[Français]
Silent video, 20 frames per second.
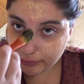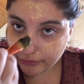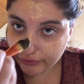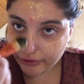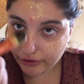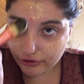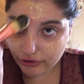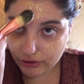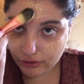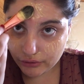
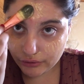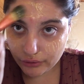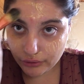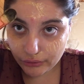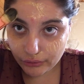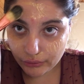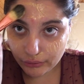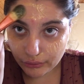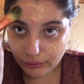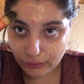pour ça j'ai le
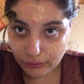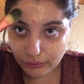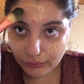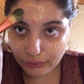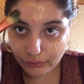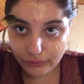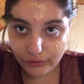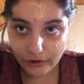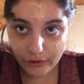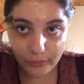temps de,
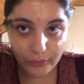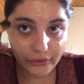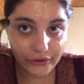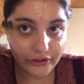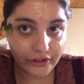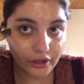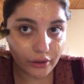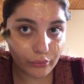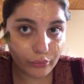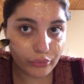vous
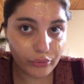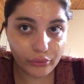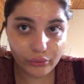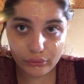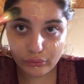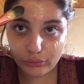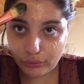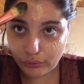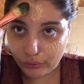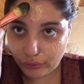expliquer un
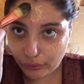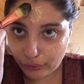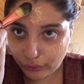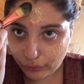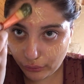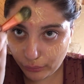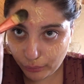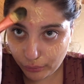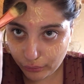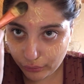peu tout sur
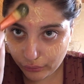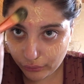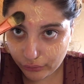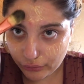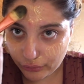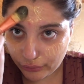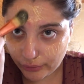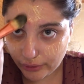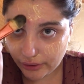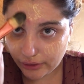ce
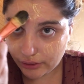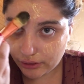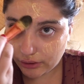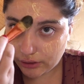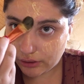produit.